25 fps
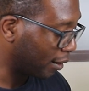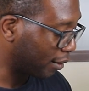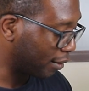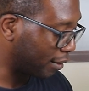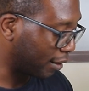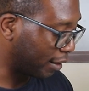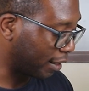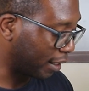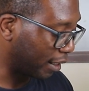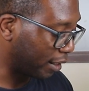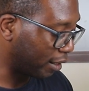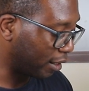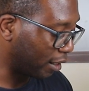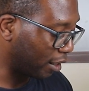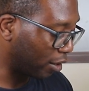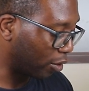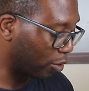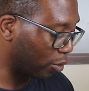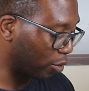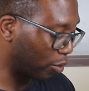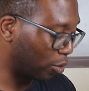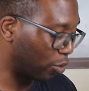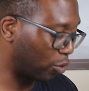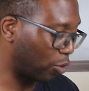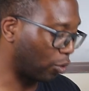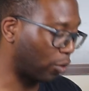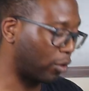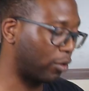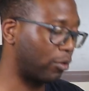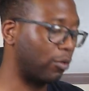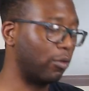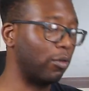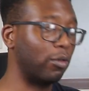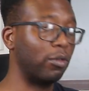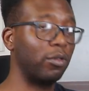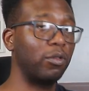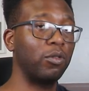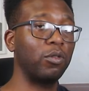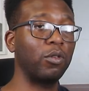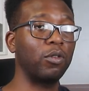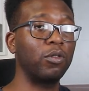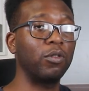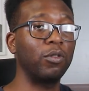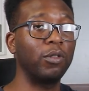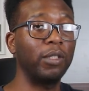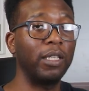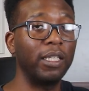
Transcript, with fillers: C'est-à-dire que sur ce, sur ce